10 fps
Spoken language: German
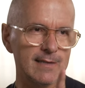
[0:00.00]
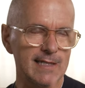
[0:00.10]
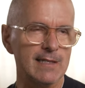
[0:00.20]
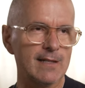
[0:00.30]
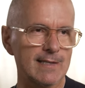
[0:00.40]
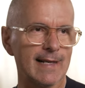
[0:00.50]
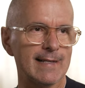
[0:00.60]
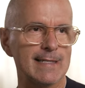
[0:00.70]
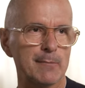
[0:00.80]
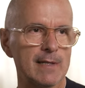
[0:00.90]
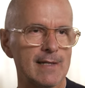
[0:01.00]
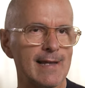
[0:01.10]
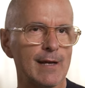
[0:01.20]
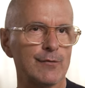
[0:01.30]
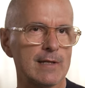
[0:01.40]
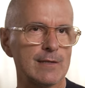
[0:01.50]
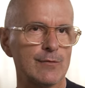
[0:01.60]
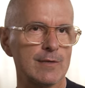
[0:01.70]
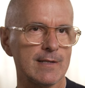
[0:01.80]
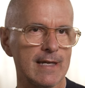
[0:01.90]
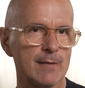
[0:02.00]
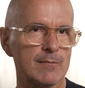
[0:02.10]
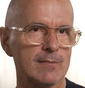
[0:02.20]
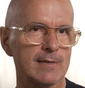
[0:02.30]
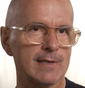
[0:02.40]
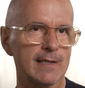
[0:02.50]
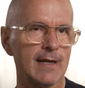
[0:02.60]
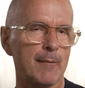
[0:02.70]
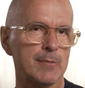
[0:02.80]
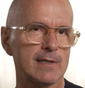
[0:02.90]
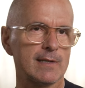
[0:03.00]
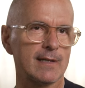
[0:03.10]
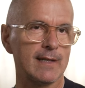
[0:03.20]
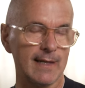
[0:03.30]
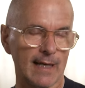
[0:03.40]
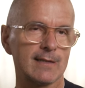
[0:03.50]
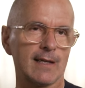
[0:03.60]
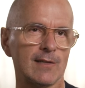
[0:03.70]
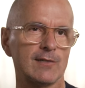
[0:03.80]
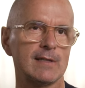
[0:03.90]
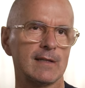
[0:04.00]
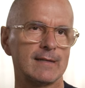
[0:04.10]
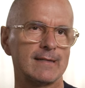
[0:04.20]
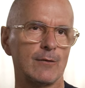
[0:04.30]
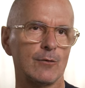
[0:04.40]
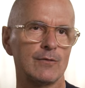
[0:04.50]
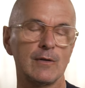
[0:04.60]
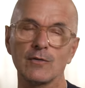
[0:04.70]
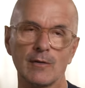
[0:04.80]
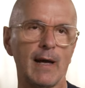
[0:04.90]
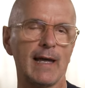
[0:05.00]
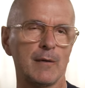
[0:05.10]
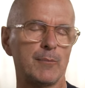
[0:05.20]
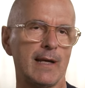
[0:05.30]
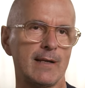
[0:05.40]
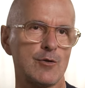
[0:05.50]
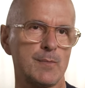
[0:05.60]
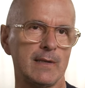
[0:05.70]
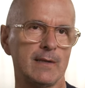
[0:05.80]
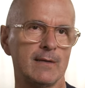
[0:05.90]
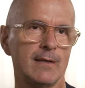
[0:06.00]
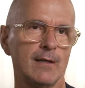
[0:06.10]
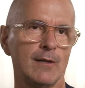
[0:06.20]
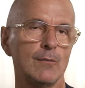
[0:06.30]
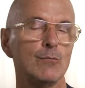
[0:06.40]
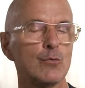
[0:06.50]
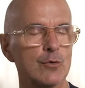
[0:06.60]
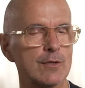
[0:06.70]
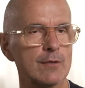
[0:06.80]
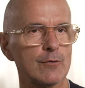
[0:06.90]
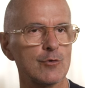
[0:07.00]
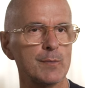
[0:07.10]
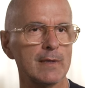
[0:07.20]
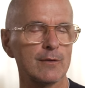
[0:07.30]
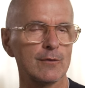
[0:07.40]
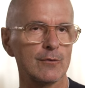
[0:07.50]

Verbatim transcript: Dieter Salzmann in Ein Fest fürs Leben, den habe ich glatt rasiert und wie aus dem Ei gepellt spielen müssen und spielen